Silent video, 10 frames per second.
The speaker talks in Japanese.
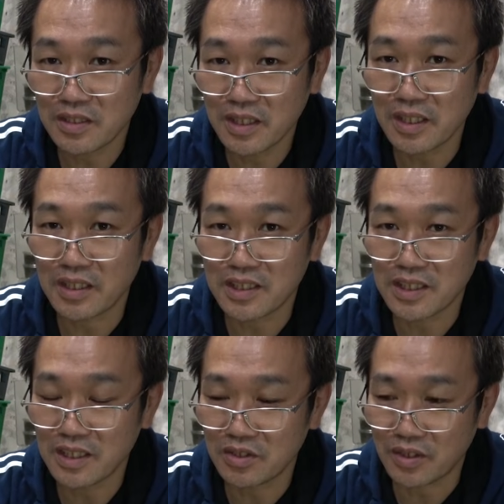ンで
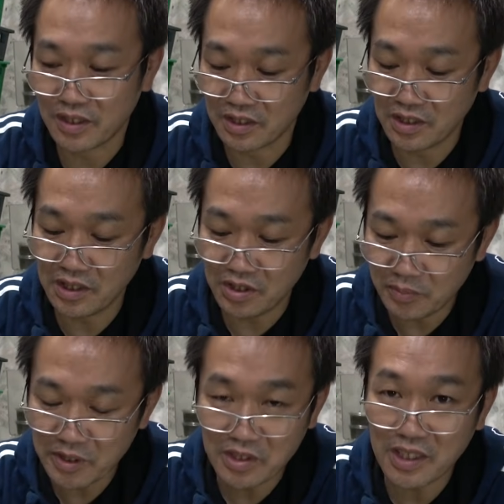1ラインっていうか
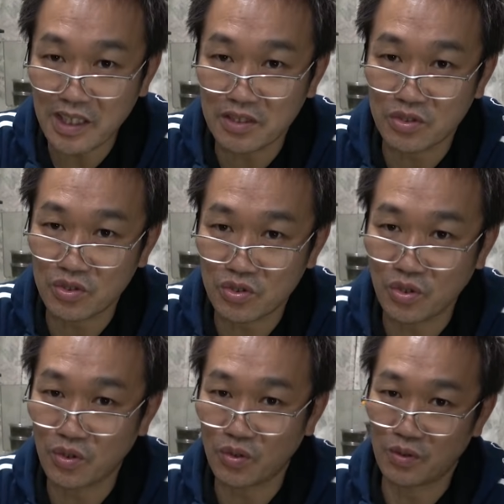1メスからずっ
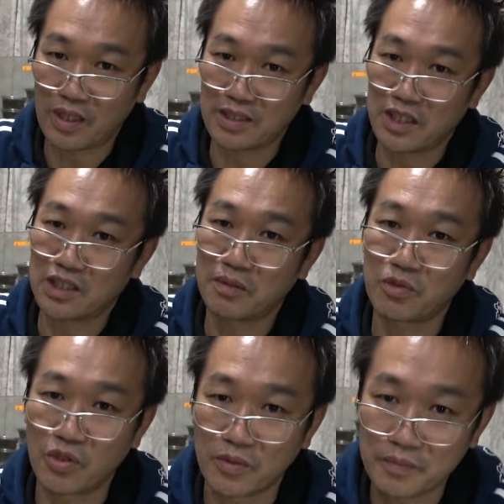と派生したもの